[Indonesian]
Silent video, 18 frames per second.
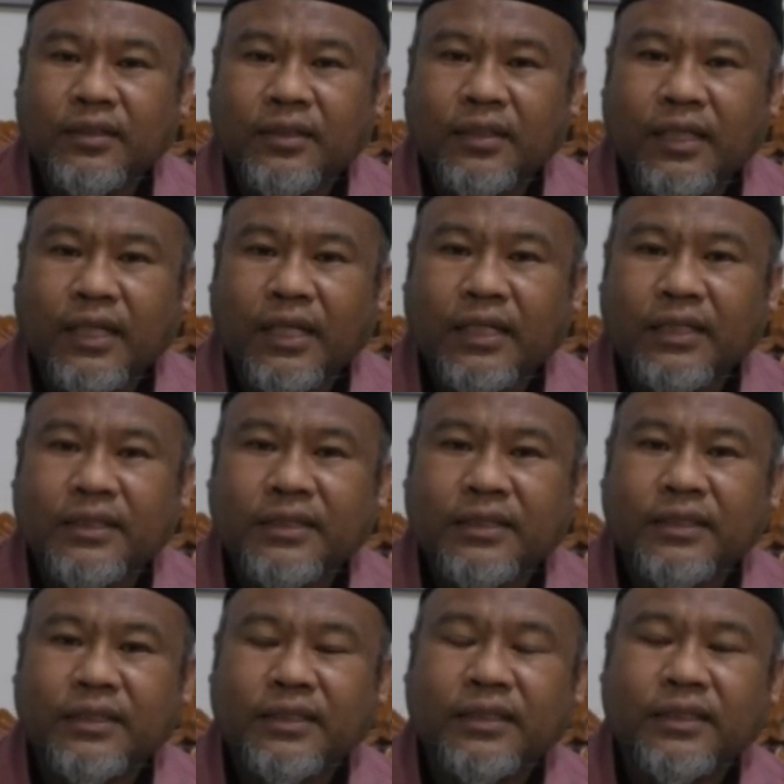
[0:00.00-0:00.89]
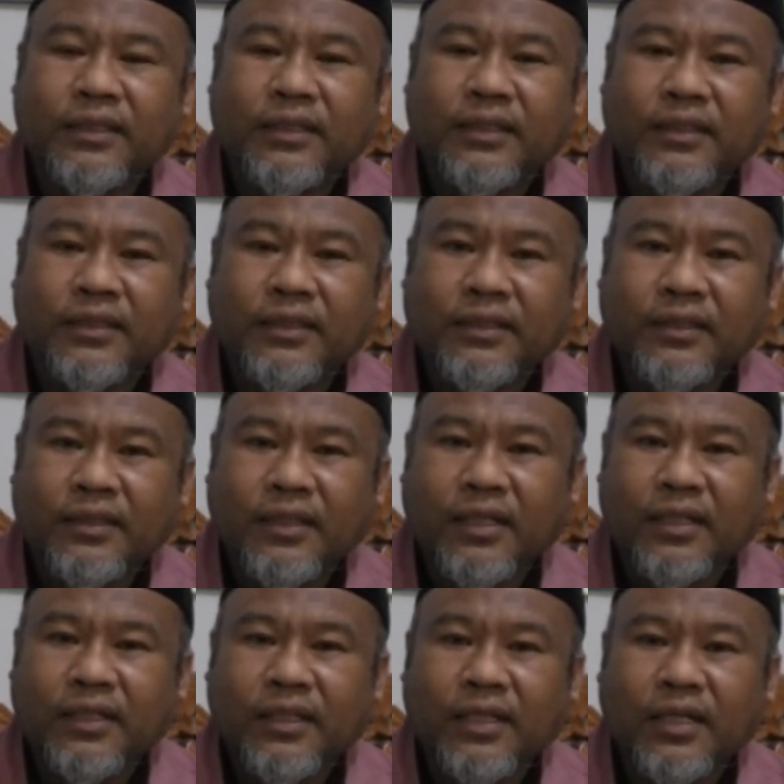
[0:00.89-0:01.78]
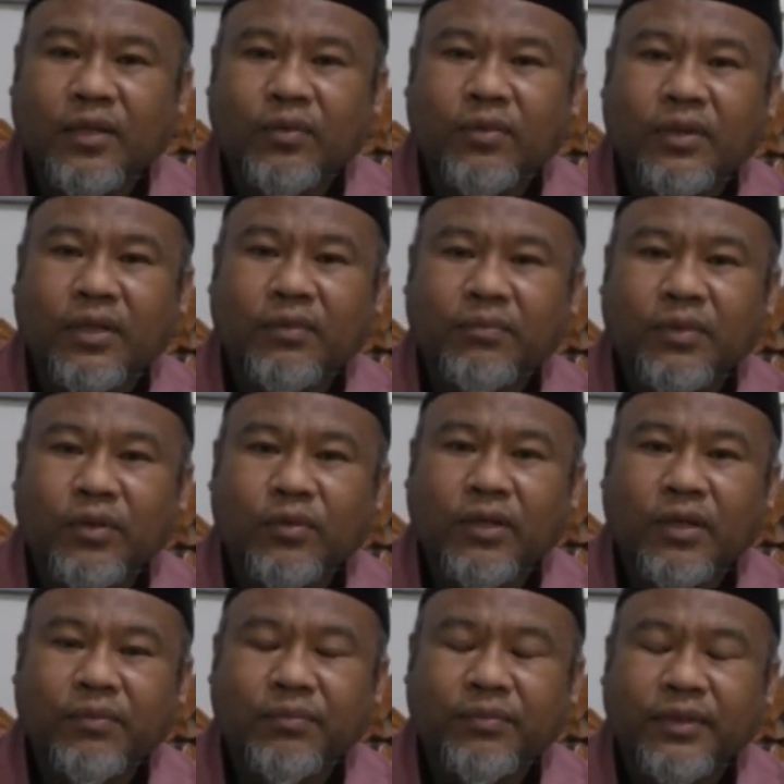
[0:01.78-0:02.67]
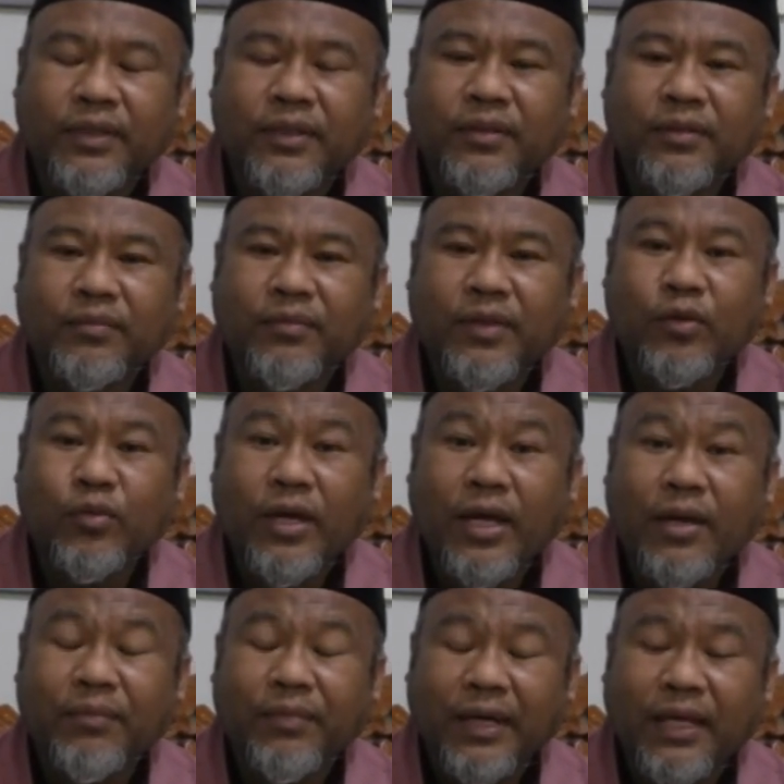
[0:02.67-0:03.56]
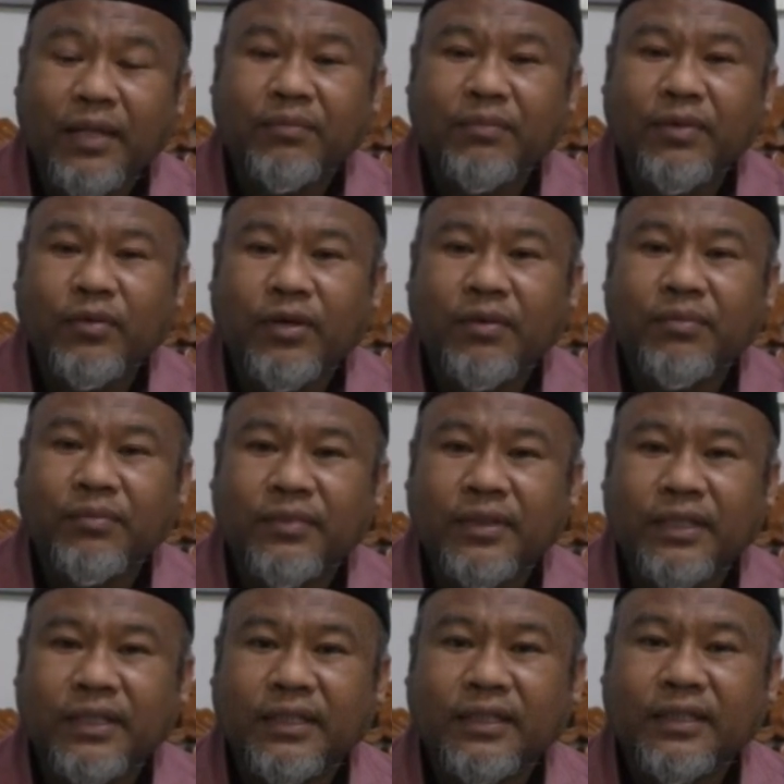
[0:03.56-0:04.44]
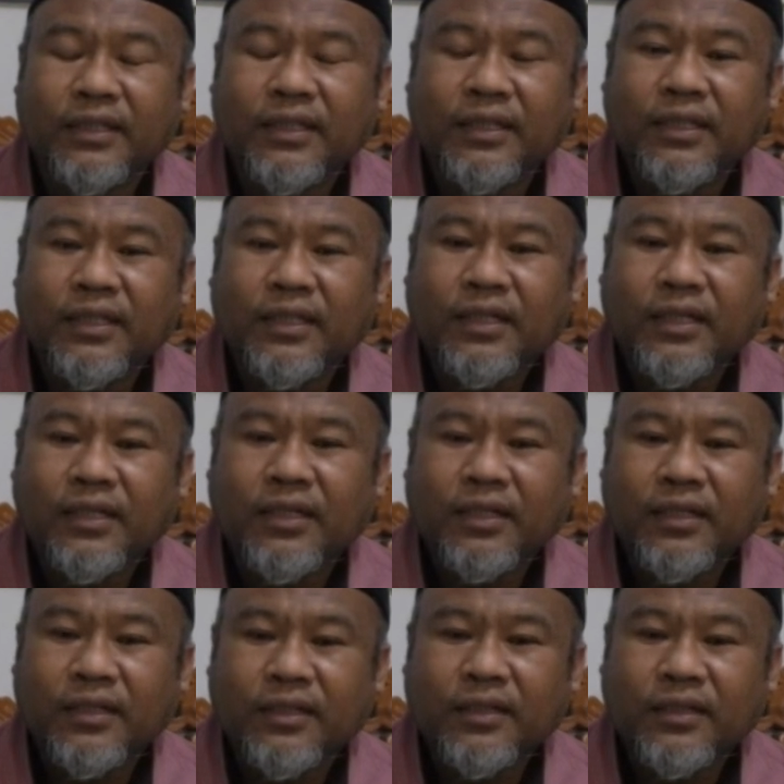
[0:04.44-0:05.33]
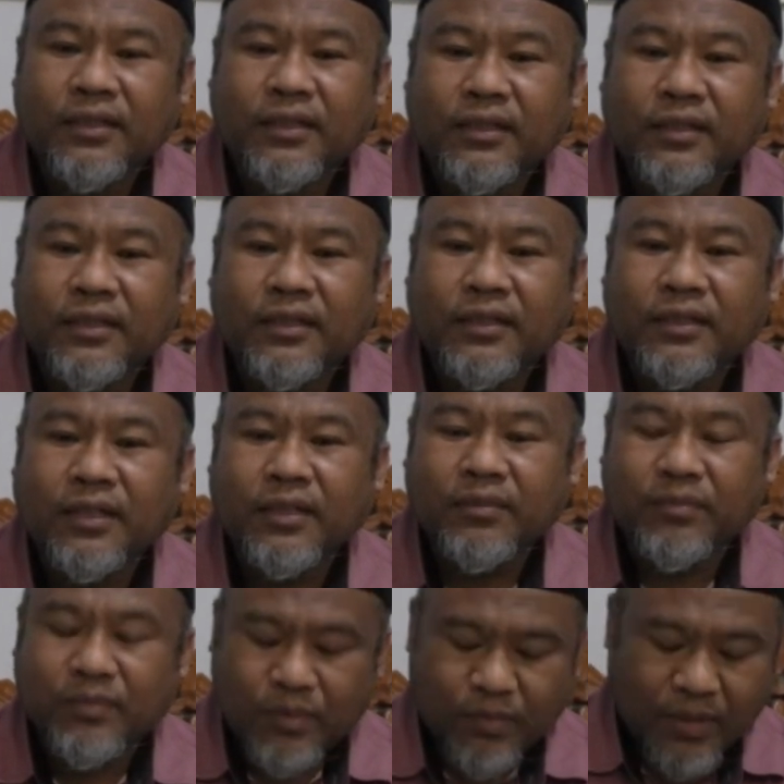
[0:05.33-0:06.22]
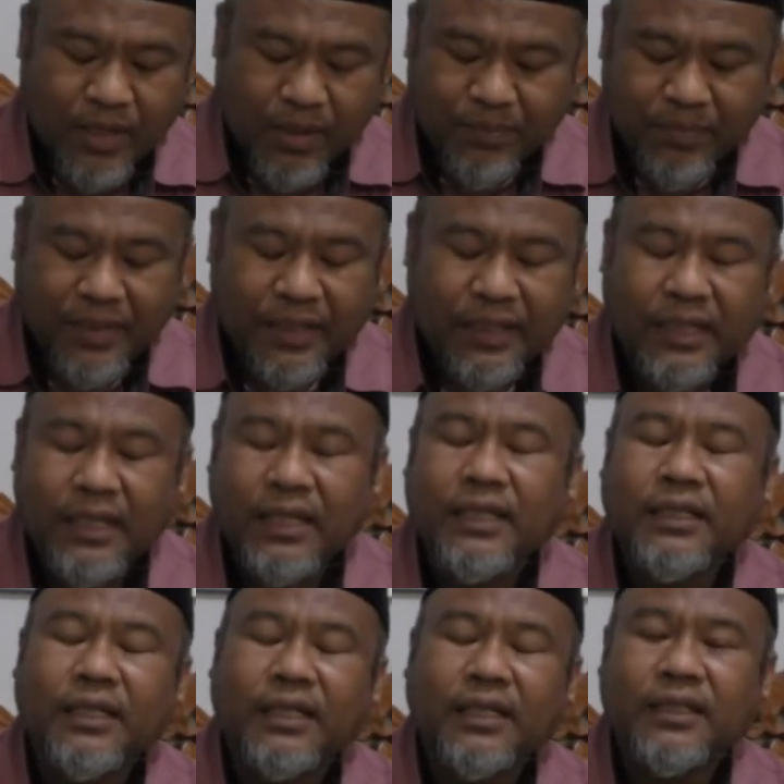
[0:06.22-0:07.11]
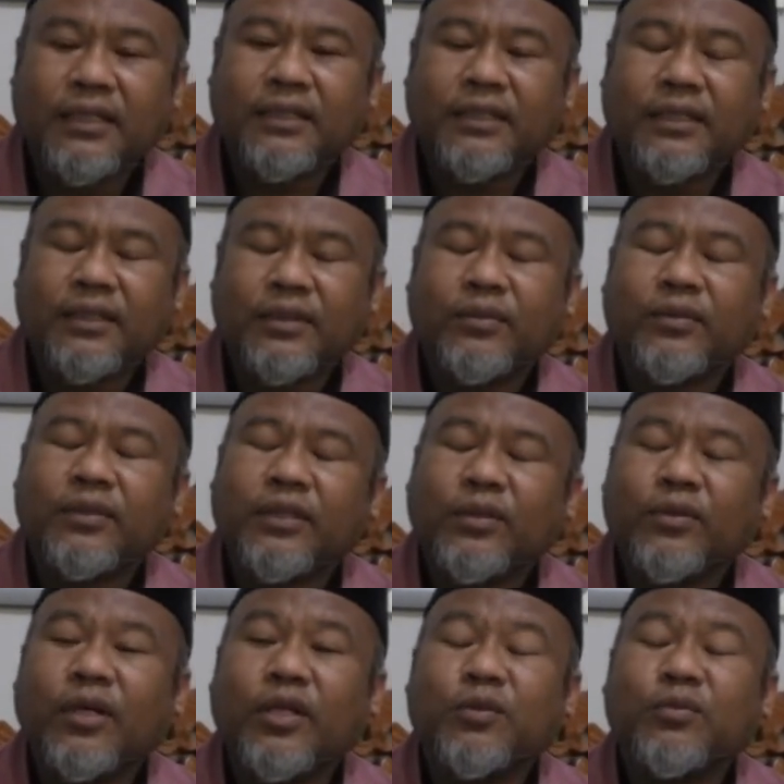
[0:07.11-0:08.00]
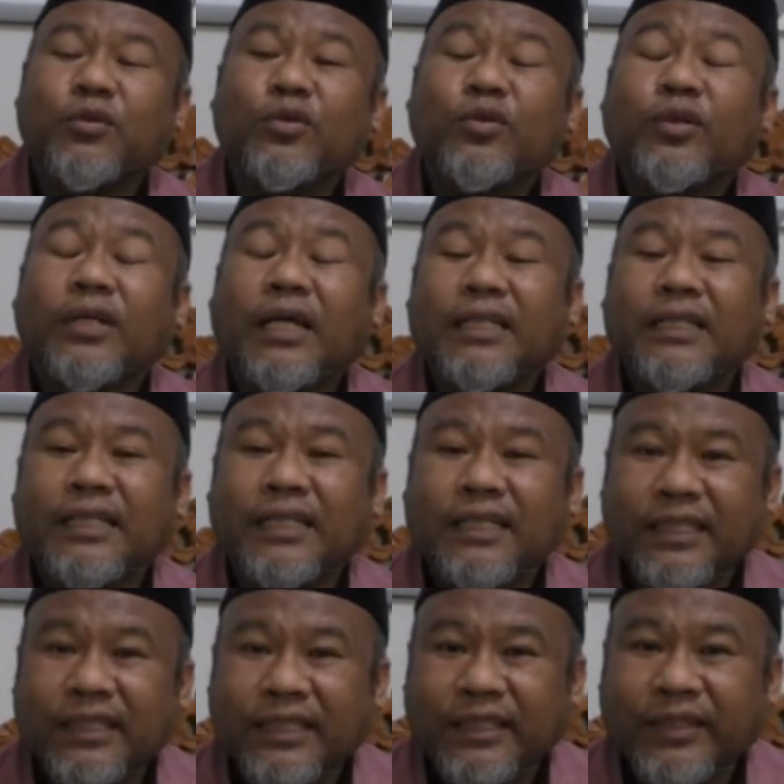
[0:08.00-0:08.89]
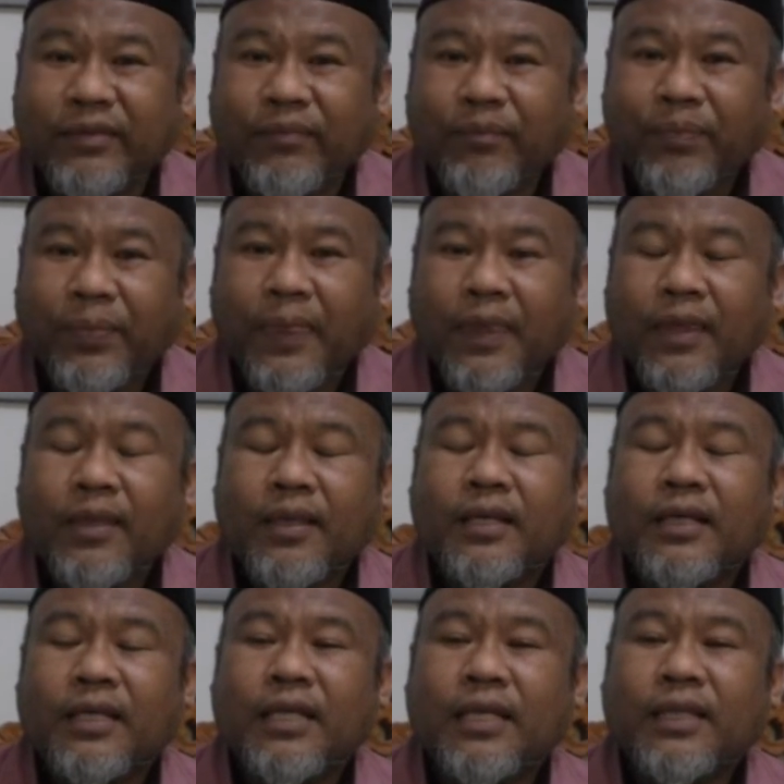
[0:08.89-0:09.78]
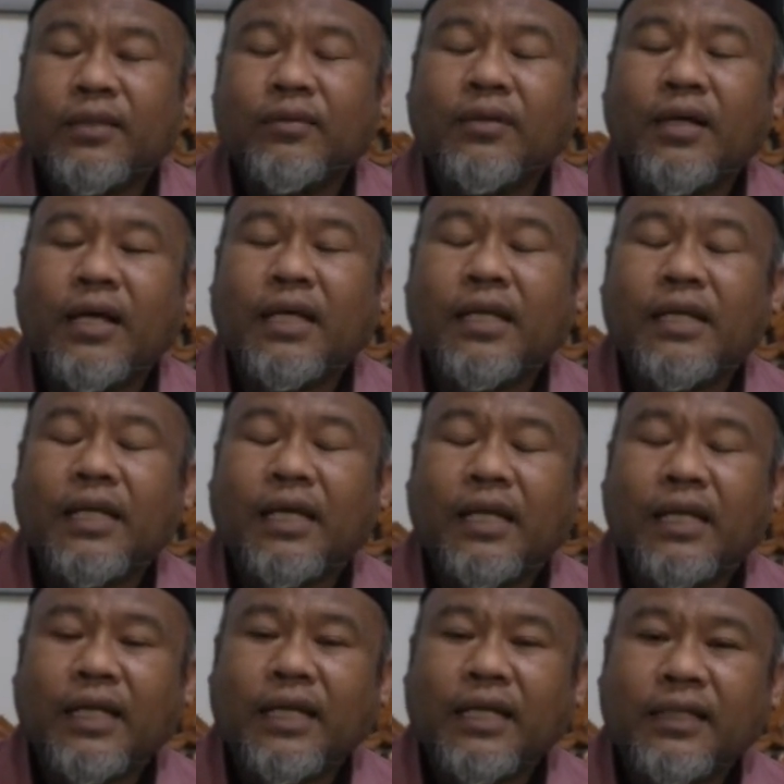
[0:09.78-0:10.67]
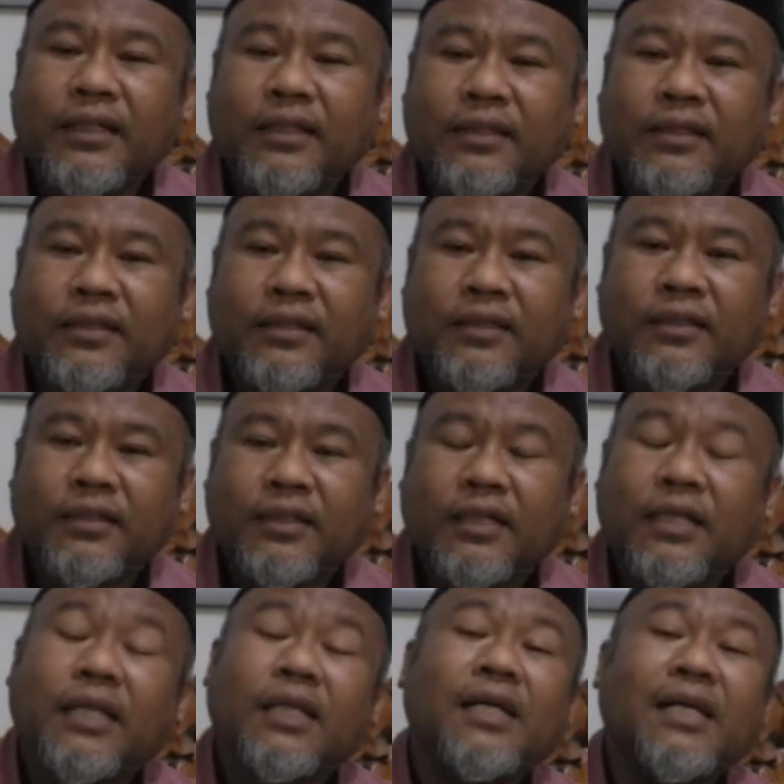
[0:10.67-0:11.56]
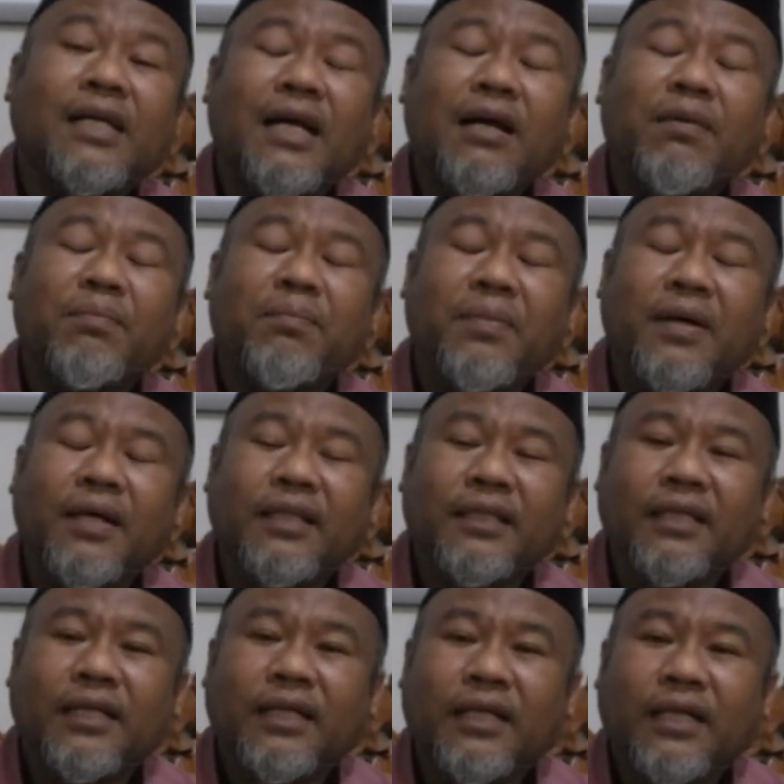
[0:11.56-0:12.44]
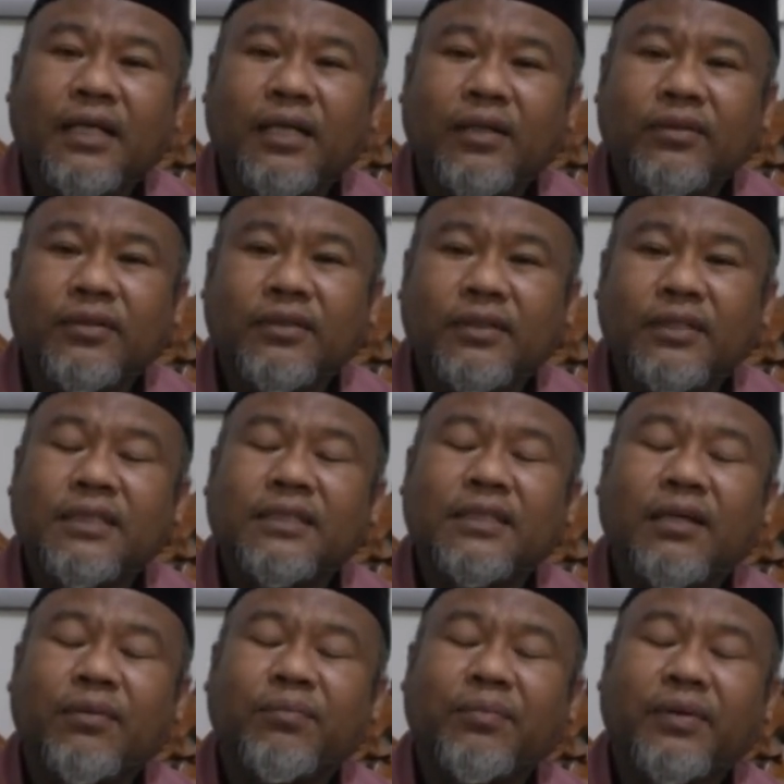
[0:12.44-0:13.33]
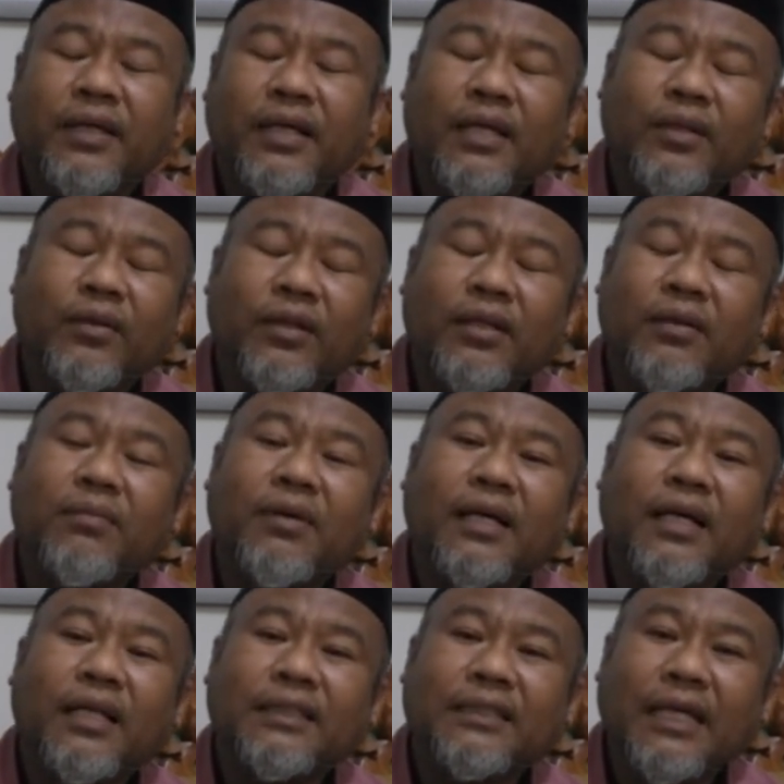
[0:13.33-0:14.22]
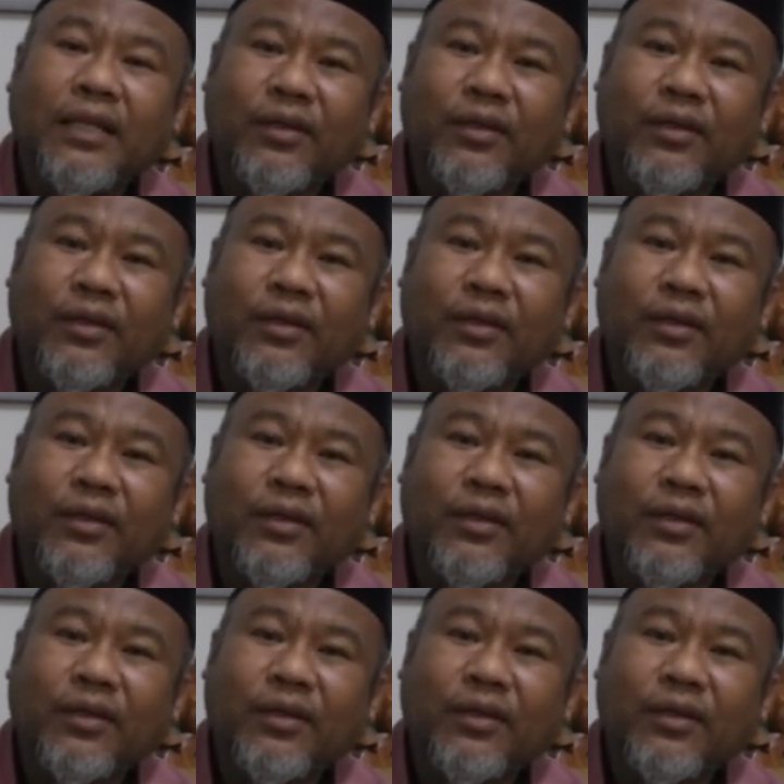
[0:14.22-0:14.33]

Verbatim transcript: direksi karyawan BUME, BUMN BUMD eh, dan beberapa ya yang itu itu harus mengundurkan diri itu adalah kelengkapan yang harus disampaikan oleh bakal